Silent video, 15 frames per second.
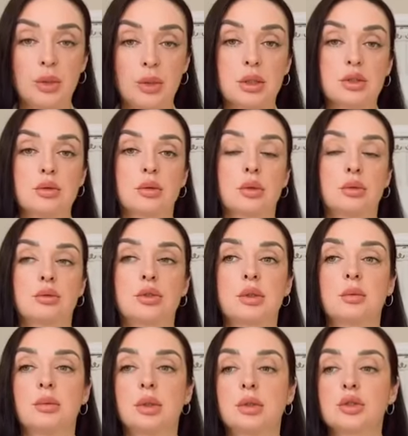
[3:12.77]
мне настолько
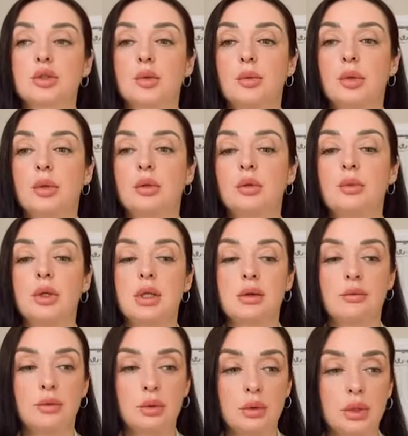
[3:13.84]
нужно было, чтобы Он
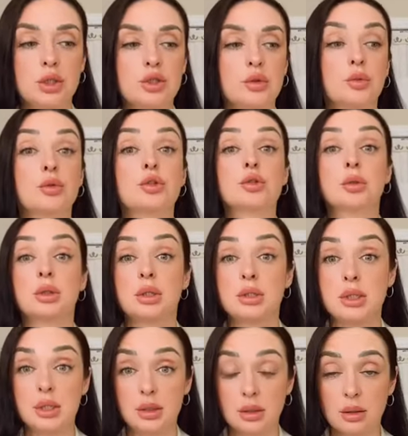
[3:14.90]
меня вел и чтобы Он что-то
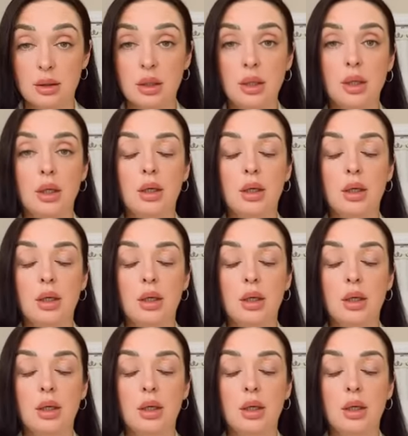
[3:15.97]
делал,